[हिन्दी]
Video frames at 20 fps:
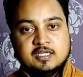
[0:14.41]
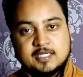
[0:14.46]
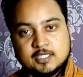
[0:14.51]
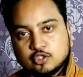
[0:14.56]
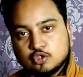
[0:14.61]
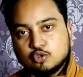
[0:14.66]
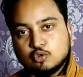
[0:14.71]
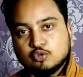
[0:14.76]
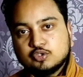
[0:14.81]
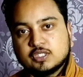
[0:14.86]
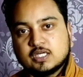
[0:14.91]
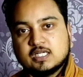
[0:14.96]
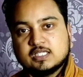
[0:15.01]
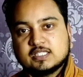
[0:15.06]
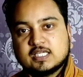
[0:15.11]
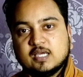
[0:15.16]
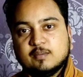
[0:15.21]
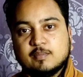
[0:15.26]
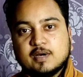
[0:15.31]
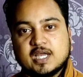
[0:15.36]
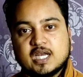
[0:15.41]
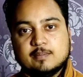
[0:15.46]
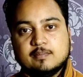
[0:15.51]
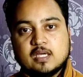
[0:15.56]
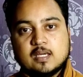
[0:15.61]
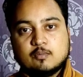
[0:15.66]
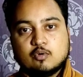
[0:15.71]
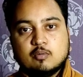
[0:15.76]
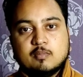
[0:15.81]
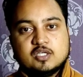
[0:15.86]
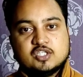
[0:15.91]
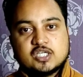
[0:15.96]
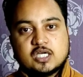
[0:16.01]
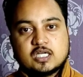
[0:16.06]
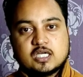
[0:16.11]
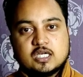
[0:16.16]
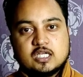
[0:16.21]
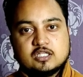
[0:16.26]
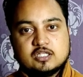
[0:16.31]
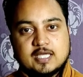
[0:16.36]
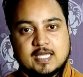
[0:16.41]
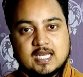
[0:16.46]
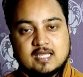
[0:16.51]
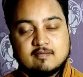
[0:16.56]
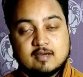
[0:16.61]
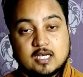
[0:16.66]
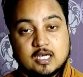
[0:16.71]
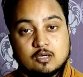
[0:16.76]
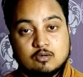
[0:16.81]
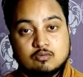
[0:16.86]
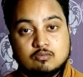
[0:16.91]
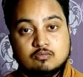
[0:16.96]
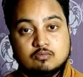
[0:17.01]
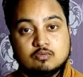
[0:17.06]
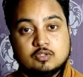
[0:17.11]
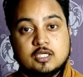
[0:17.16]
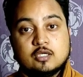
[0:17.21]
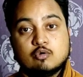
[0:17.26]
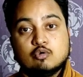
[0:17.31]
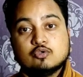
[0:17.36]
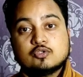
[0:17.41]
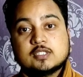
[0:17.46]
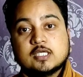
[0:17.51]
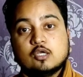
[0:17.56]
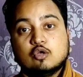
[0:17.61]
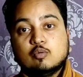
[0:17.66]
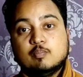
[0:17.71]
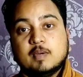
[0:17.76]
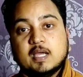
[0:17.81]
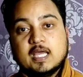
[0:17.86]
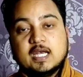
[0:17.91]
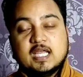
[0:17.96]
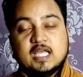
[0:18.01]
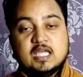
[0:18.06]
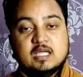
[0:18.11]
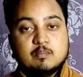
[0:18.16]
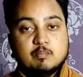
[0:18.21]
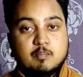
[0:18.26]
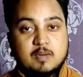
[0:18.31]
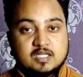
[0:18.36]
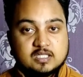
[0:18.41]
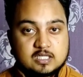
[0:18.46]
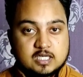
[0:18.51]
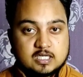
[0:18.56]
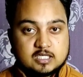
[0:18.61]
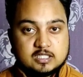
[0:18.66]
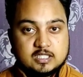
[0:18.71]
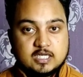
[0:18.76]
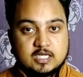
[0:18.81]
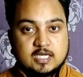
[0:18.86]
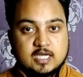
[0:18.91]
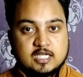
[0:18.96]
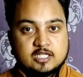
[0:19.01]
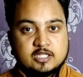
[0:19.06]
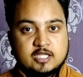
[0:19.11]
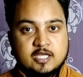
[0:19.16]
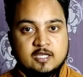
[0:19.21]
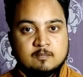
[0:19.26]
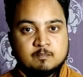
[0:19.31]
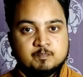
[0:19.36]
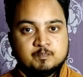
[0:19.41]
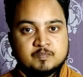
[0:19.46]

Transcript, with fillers: ये जो दो चैनल्स के बारे में आपको मैं जानकारी देने वाला हूँ ये कुछ सालों पहले बंद कर दिए गए थे